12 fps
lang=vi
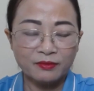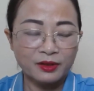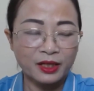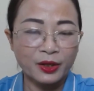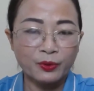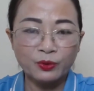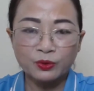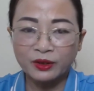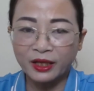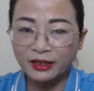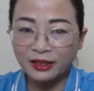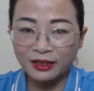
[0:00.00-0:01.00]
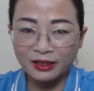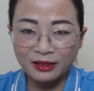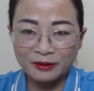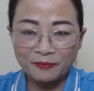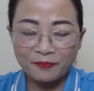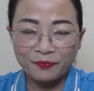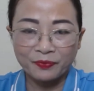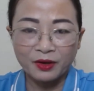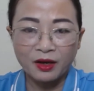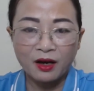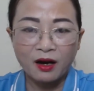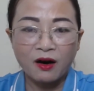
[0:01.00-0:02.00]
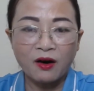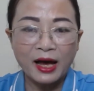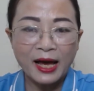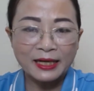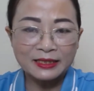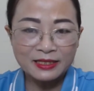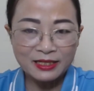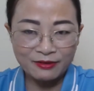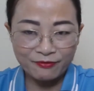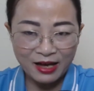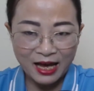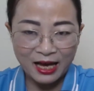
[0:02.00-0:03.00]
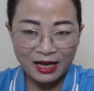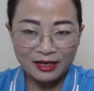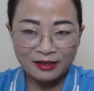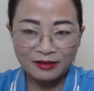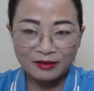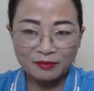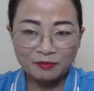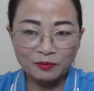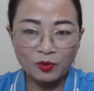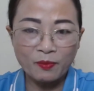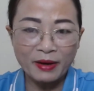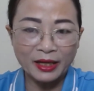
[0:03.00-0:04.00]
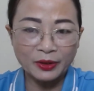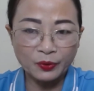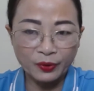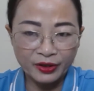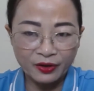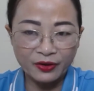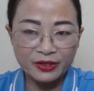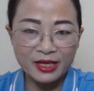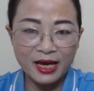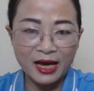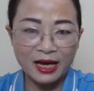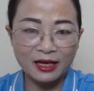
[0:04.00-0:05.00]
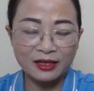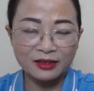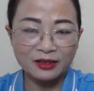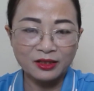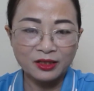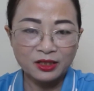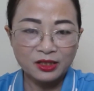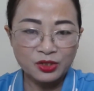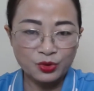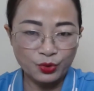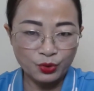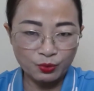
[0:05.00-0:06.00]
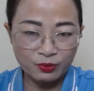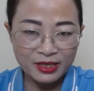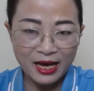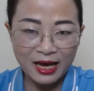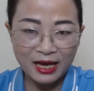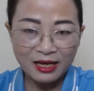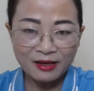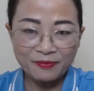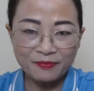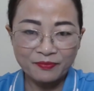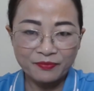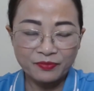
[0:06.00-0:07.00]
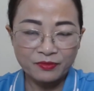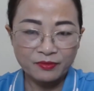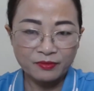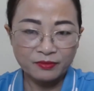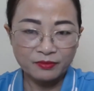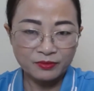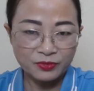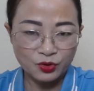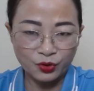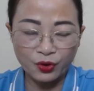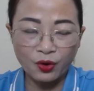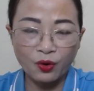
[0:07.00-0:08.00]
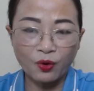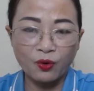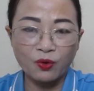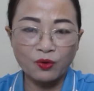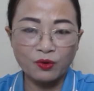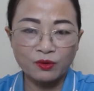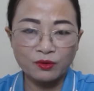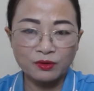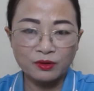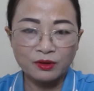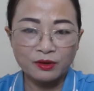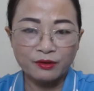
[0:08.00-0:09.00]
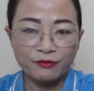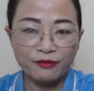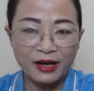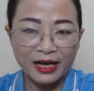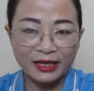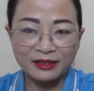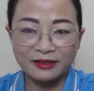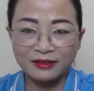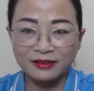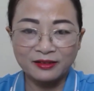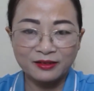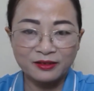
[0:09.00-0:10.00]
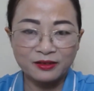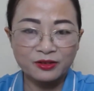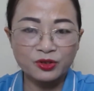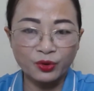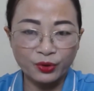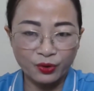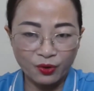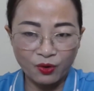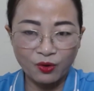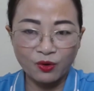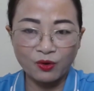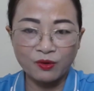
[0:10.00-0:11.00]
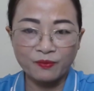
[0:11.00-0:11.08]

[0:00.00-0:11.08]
Nếu thế thì họ hàng xỉ vả, bố mẹ đuổi khỏi nhà, rồi nhục nhã, rồi khổ. Phải, rồi khổ.